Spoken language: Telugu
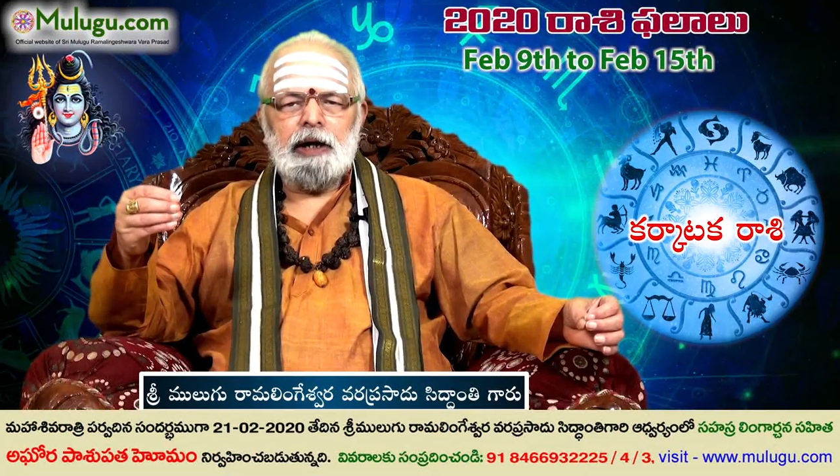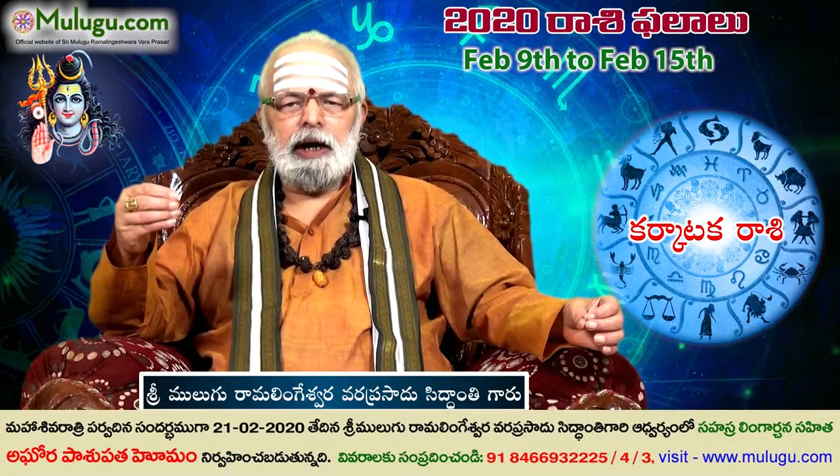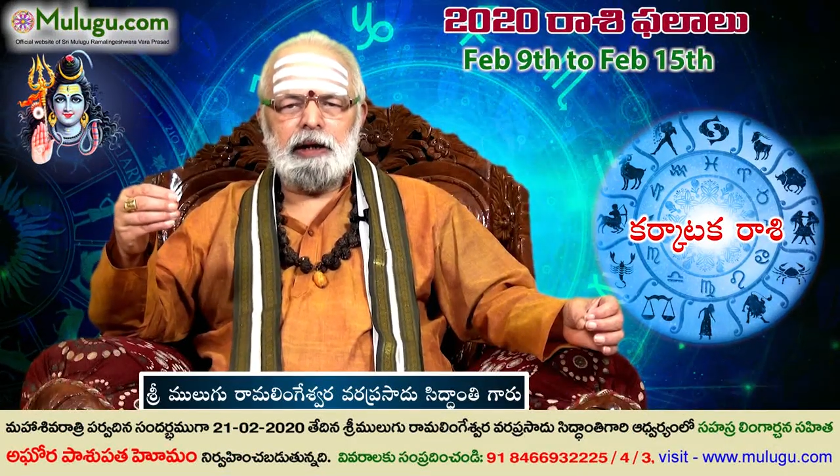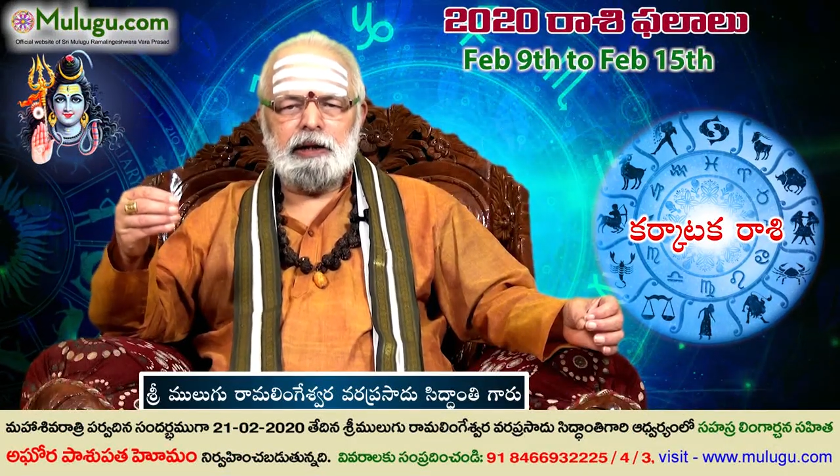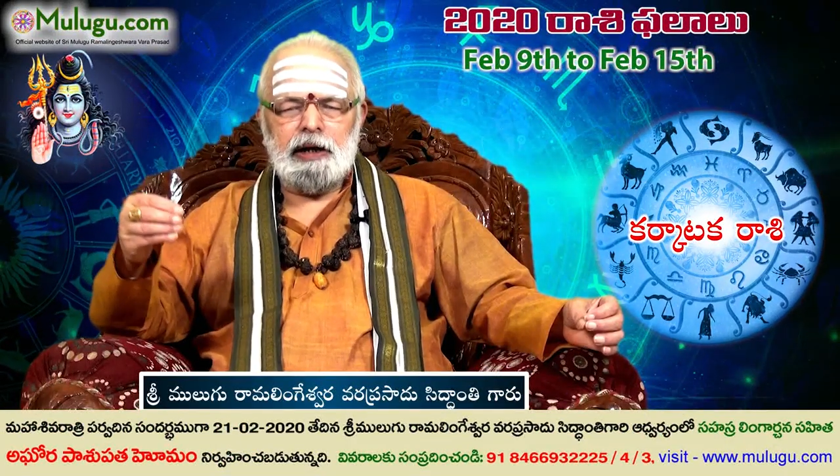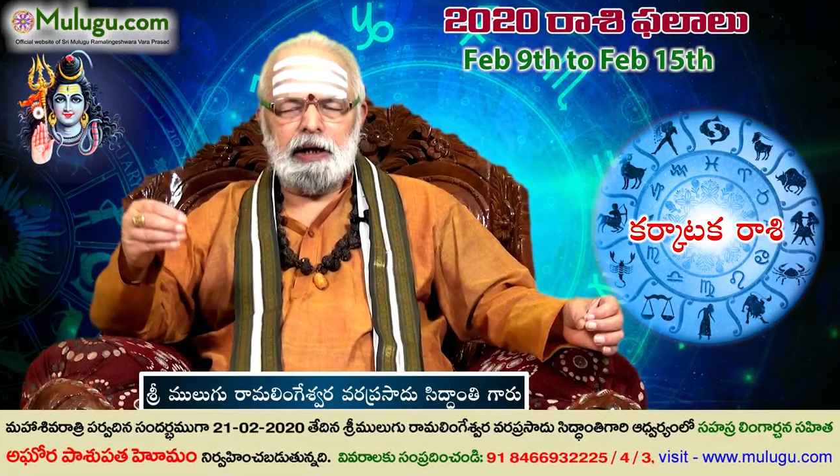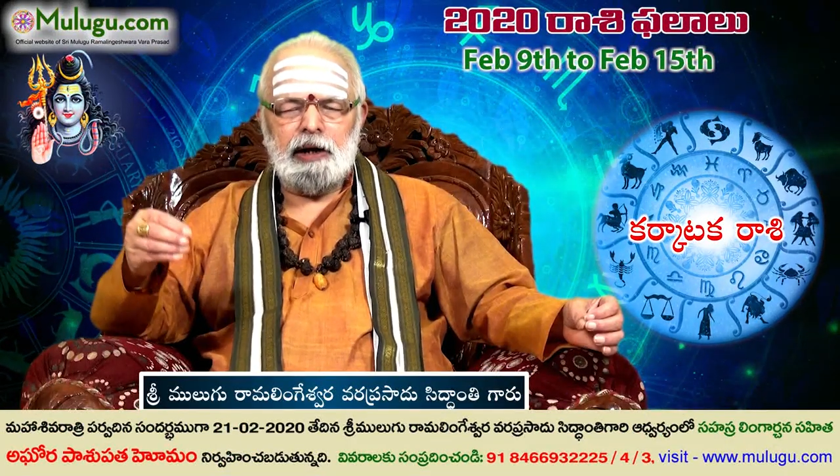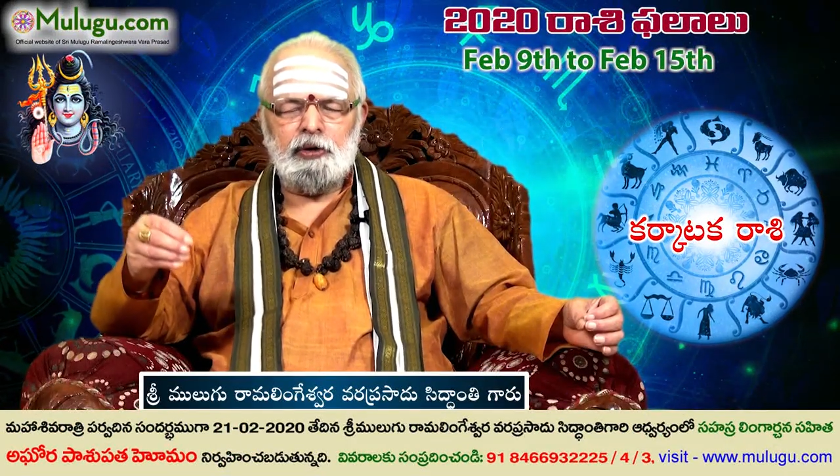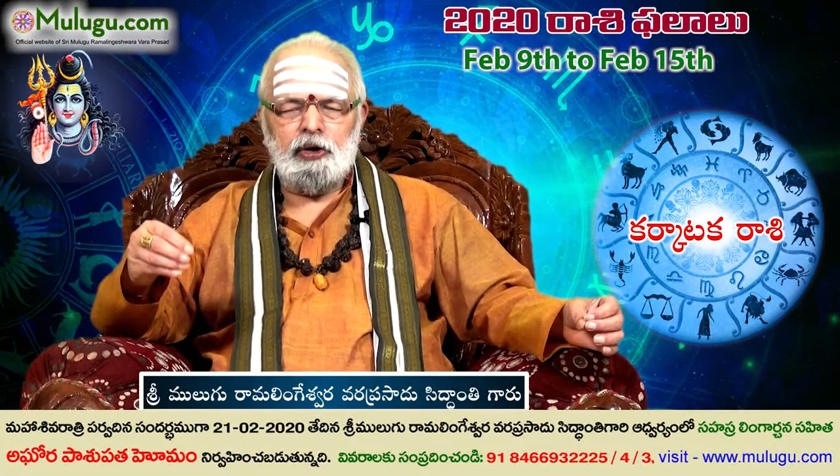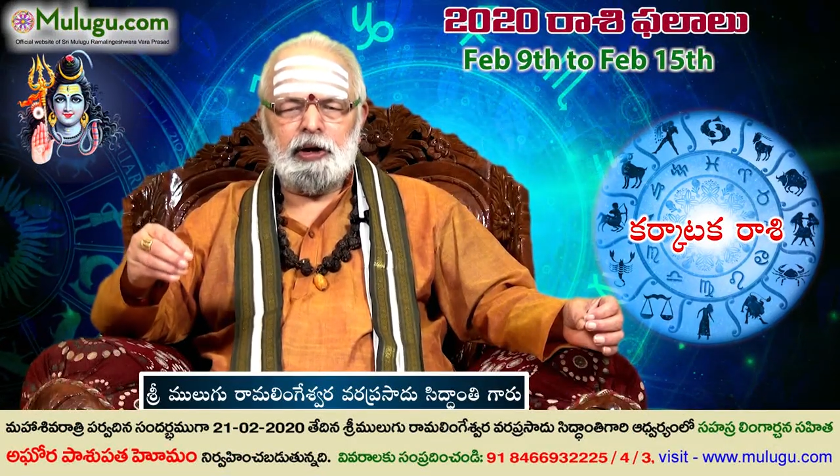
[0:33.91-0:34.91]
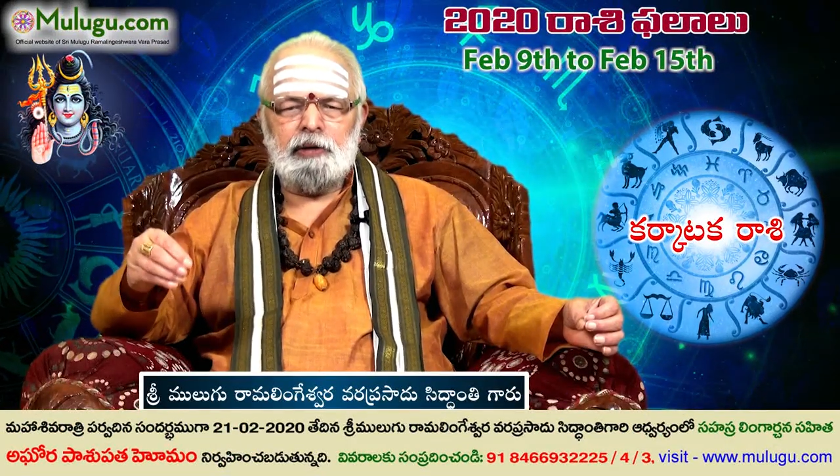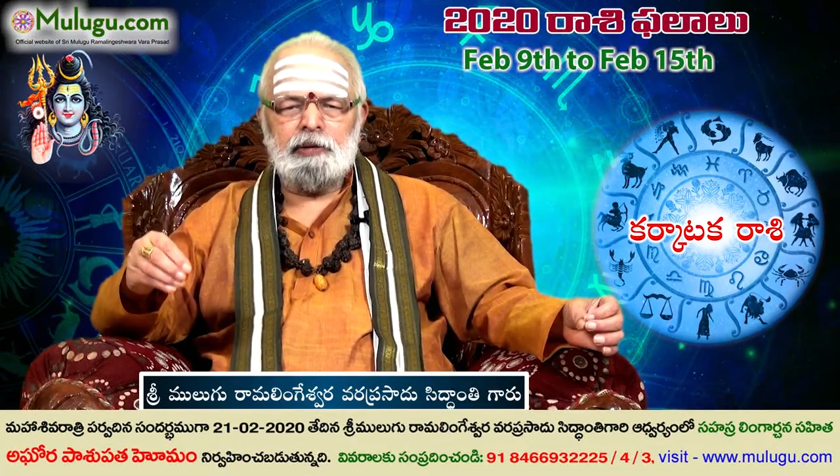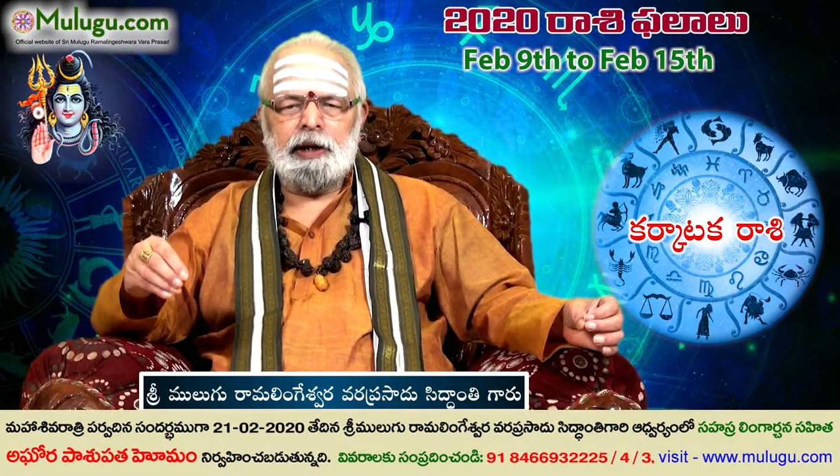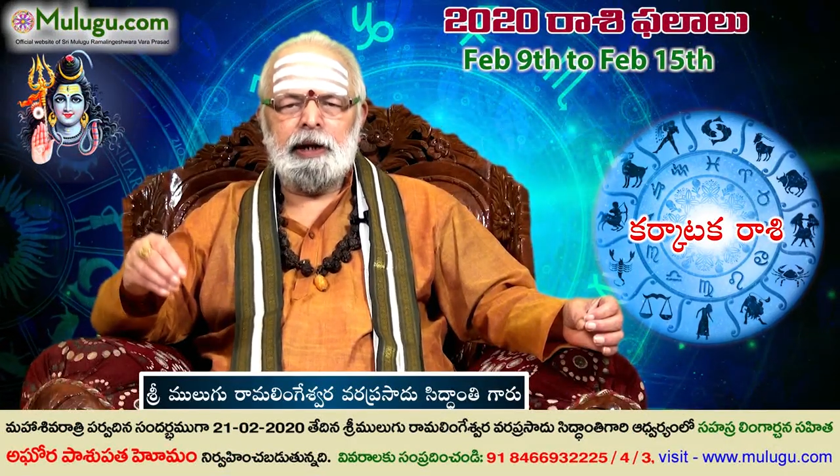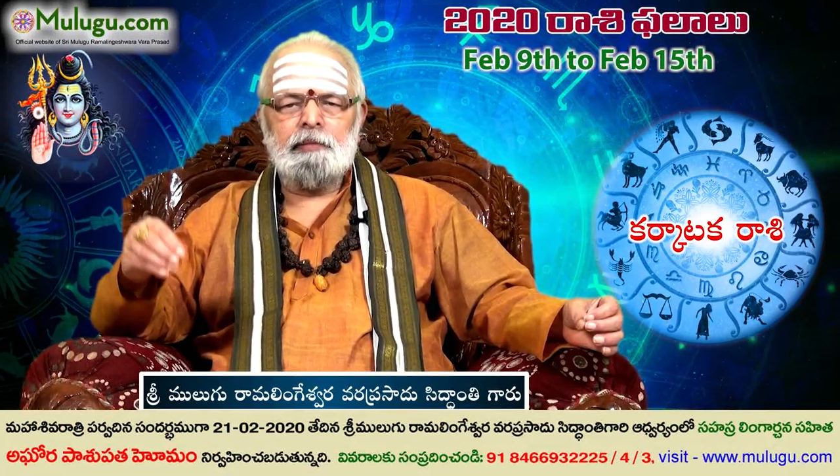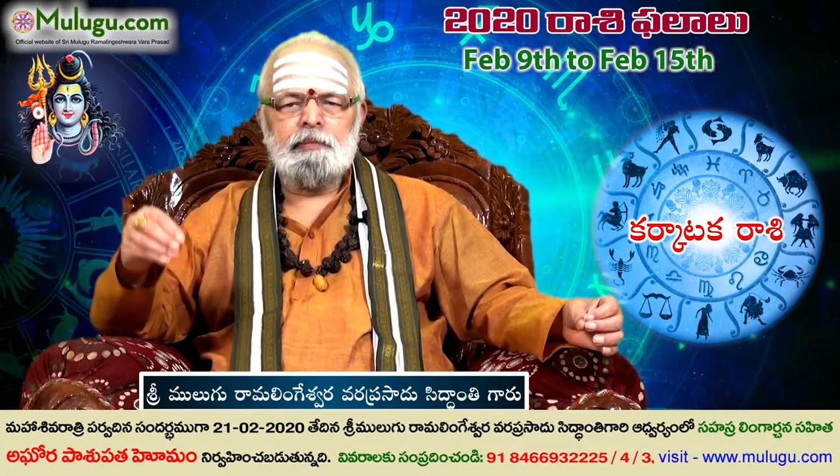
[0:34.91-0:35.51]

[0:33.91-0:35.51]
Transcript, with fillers: ఆర్థిక అనుకూలంగా ఉంది